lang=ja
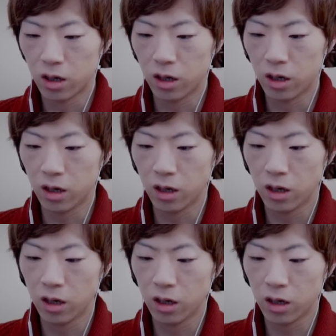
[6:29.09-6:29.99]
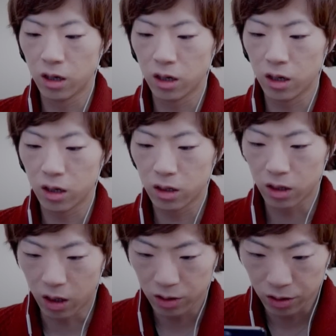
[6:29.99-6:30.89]
え
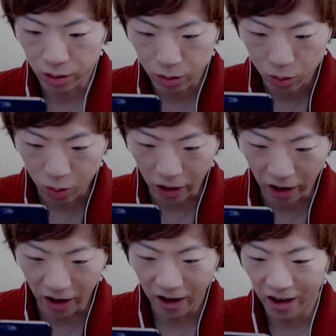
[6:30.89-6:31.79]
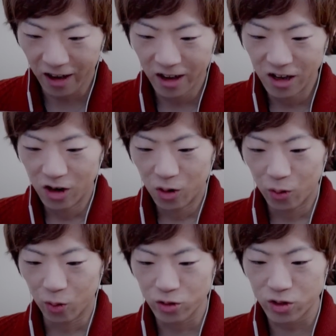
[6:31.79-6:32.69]
何なのこれ
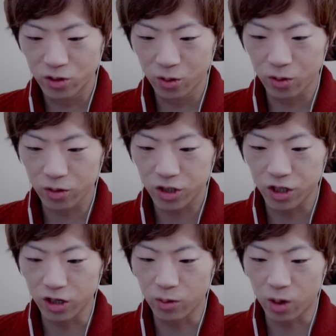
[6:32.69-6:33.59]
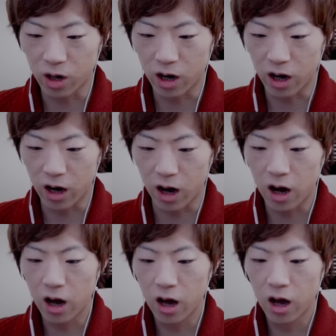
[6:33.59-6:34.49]
恐ろしいわ
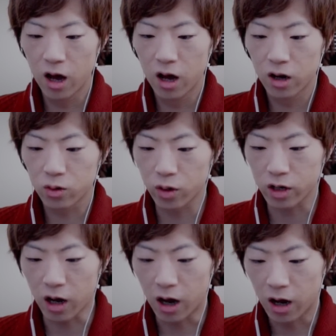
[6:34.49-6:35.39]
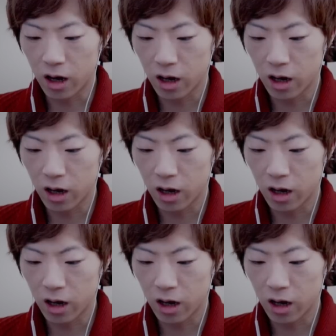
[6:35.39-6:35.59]
あこれか